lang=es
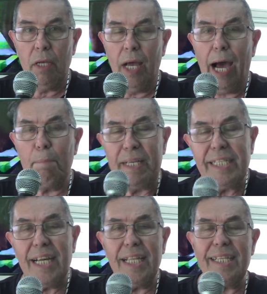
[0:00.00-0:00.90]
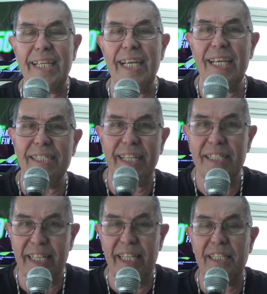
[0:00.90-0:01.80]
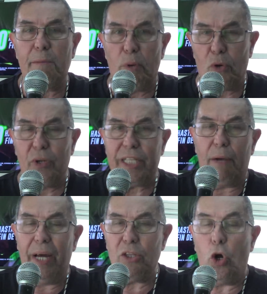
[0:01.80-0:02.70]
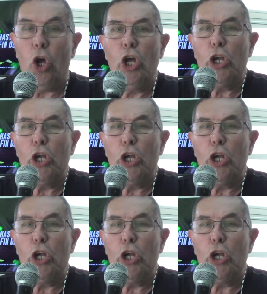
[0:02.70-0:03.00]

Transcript: a pesar de tener antecedentes por contrabando,